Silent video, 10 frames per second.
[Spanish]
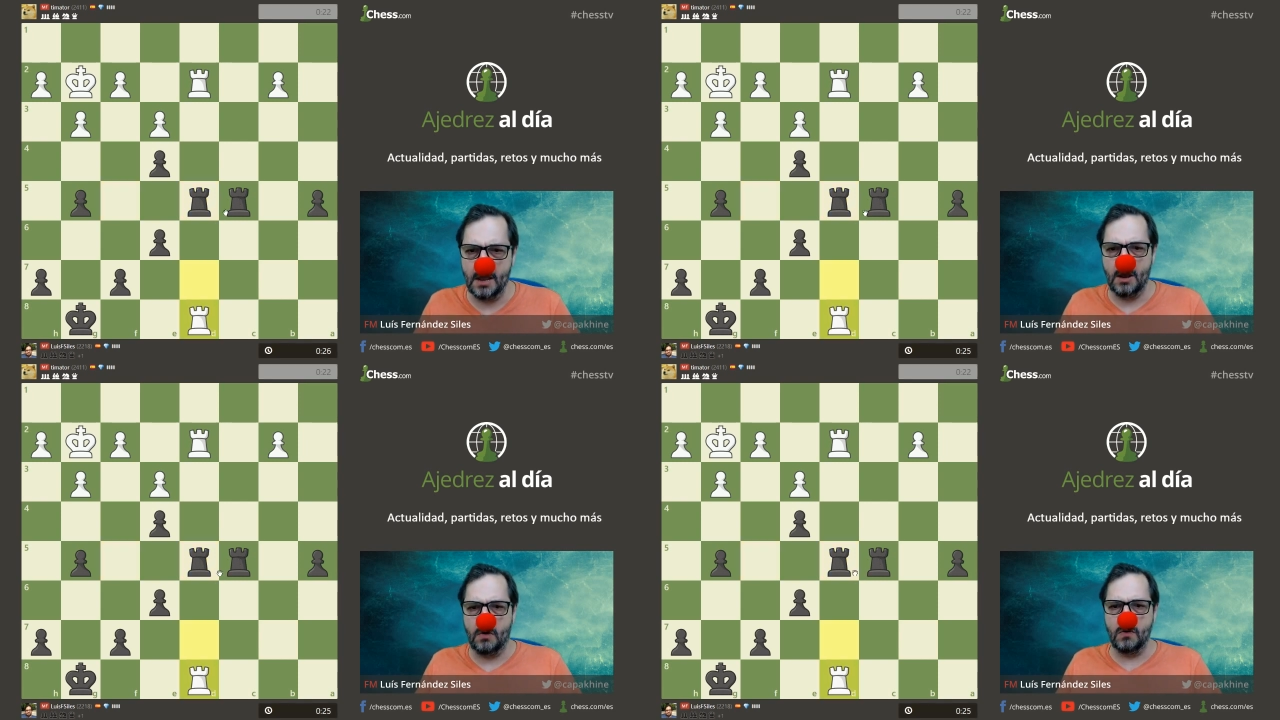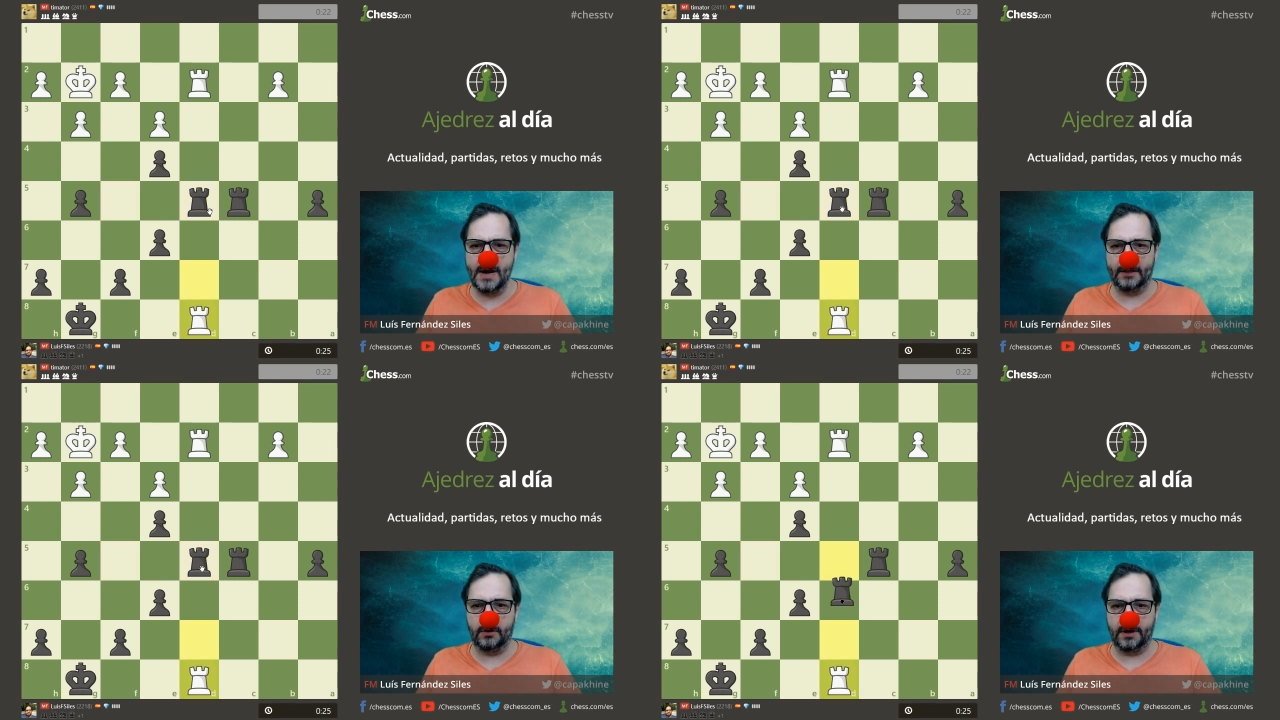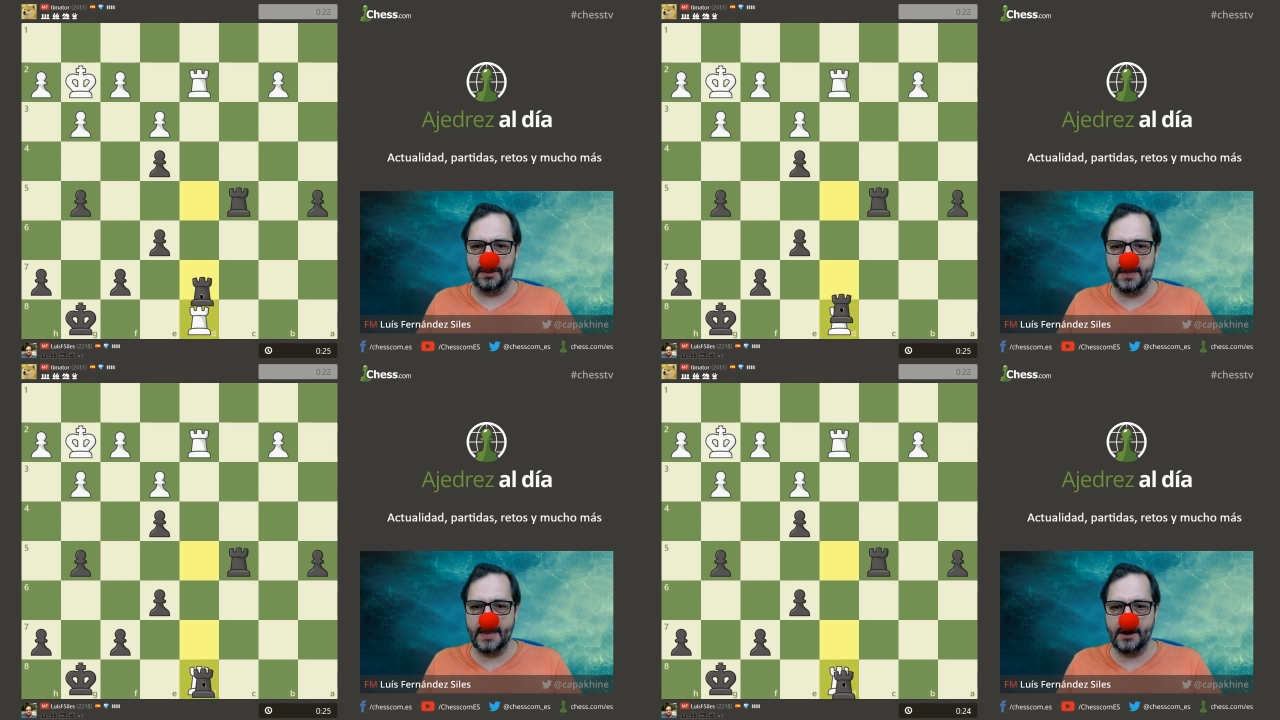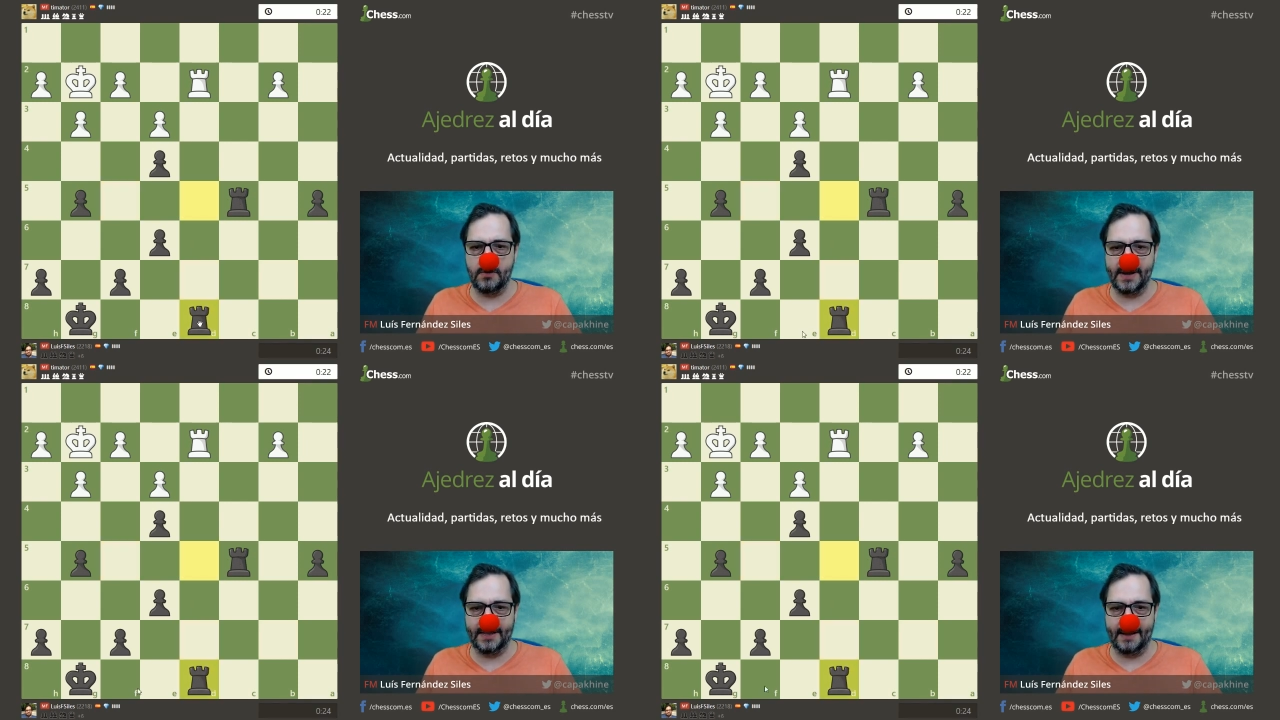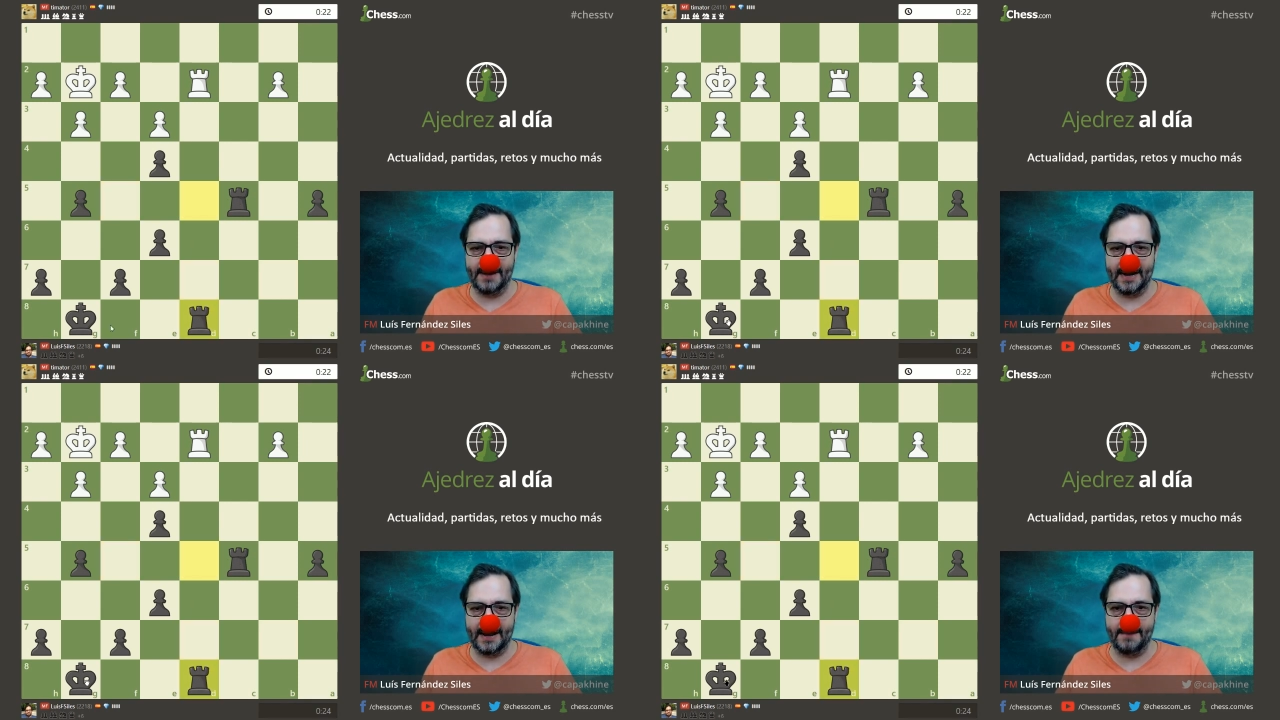una torrecilla no está
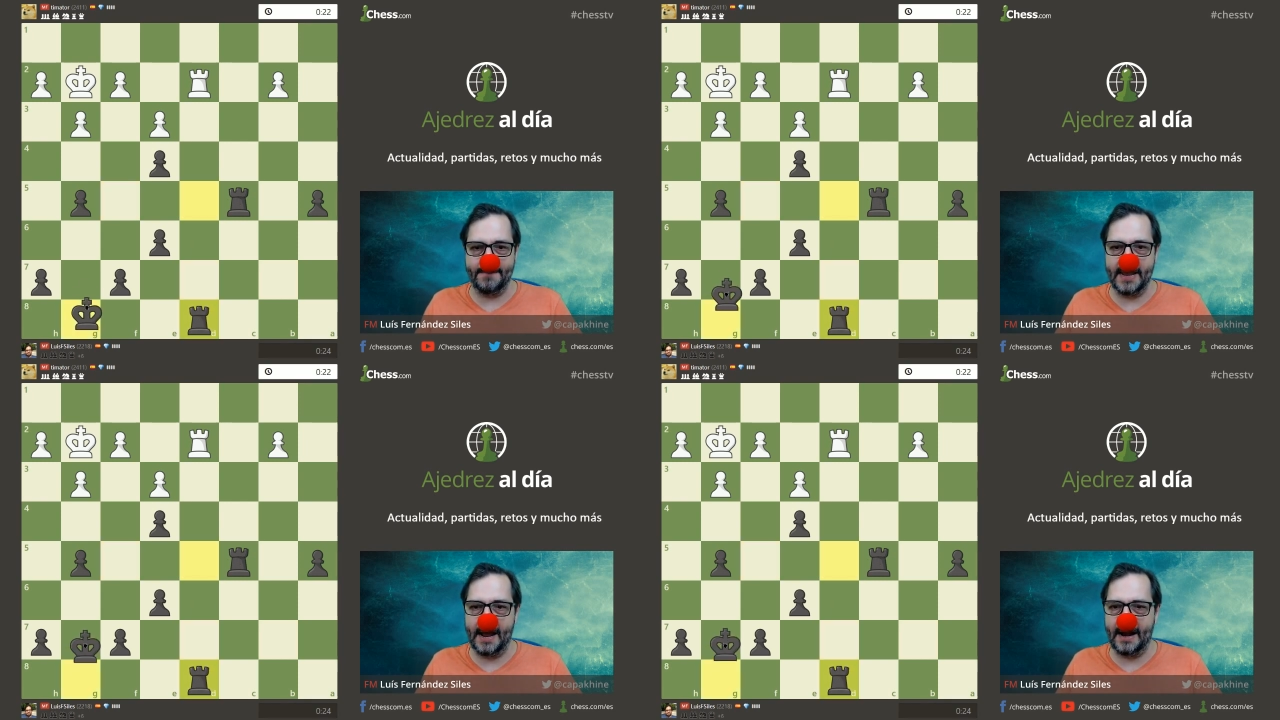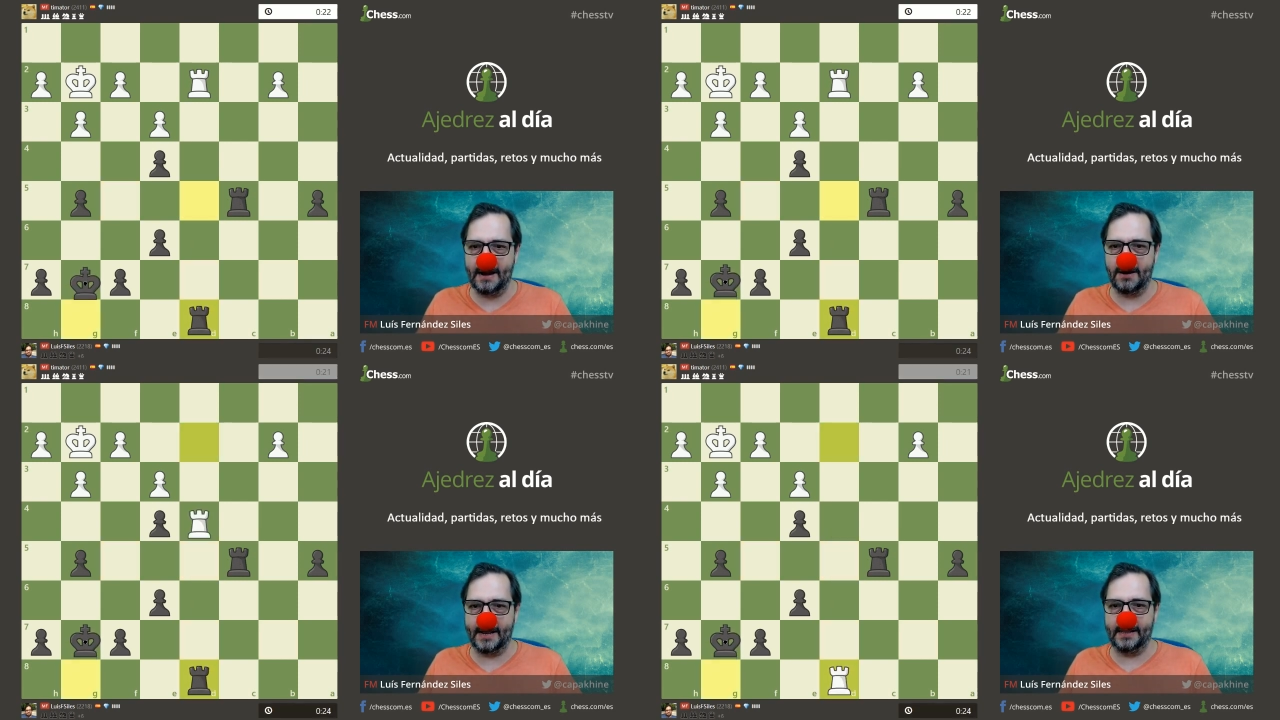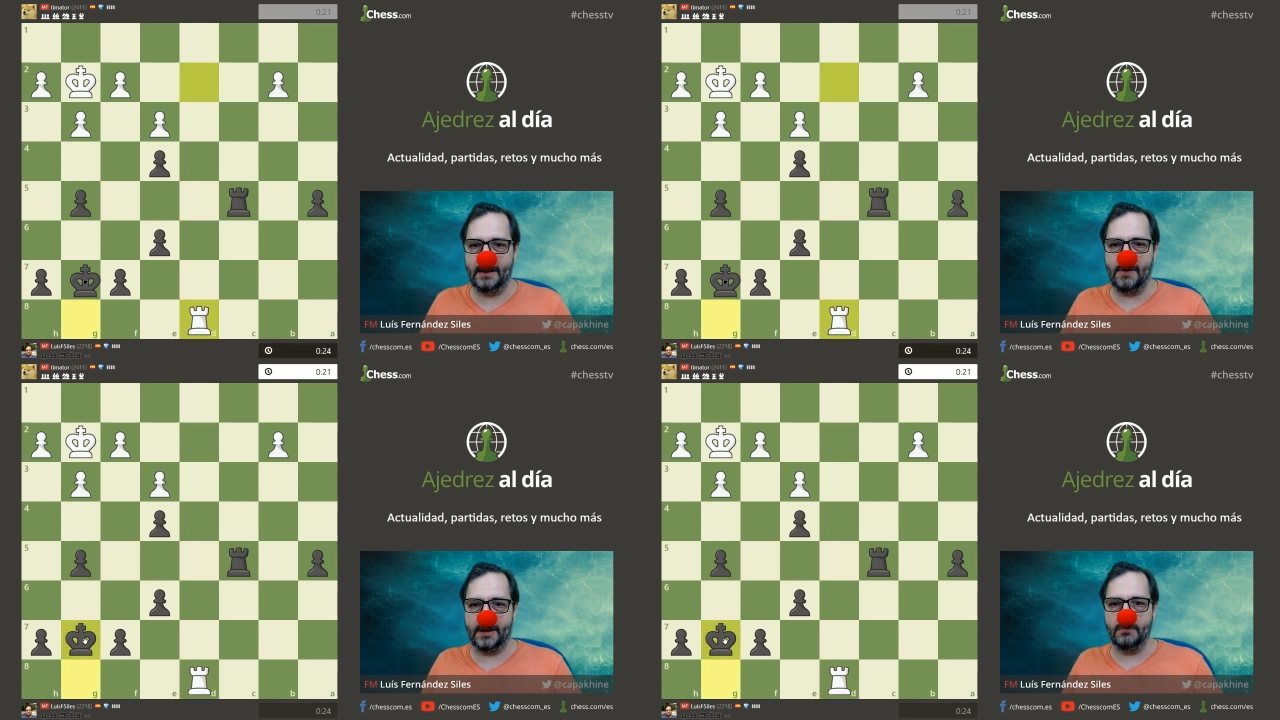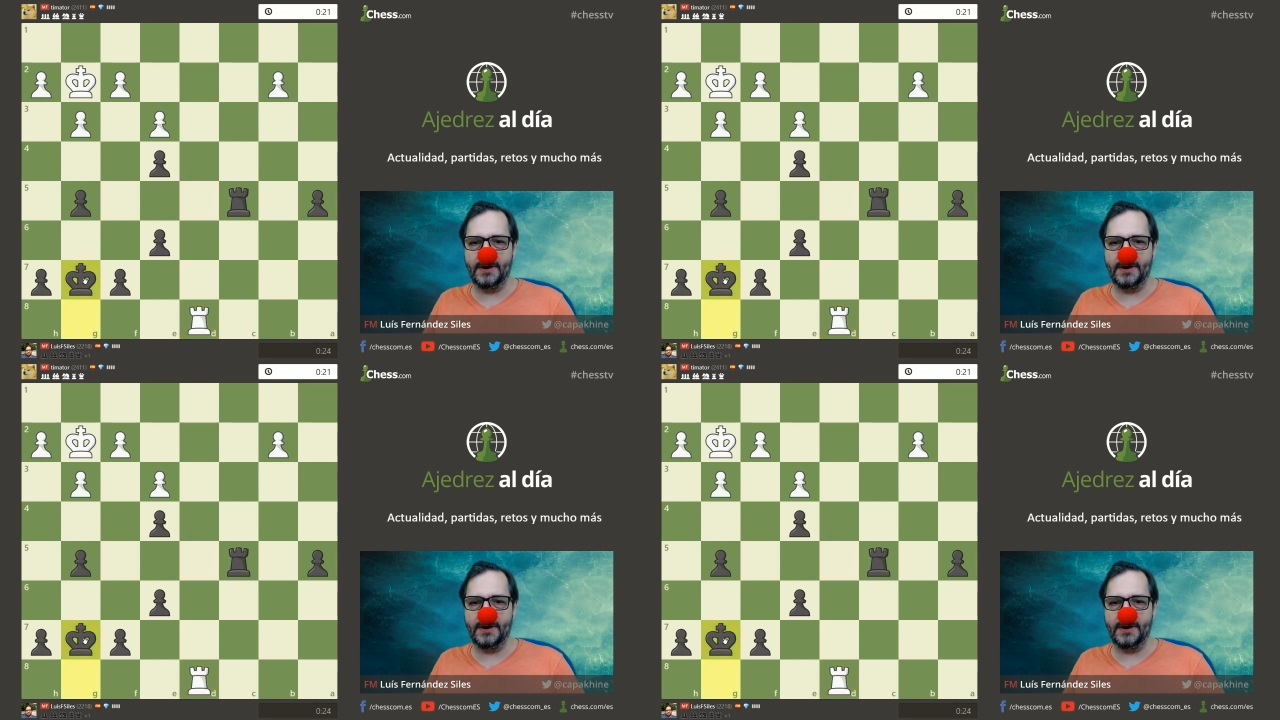mal cambiar ahora que tengo aquí un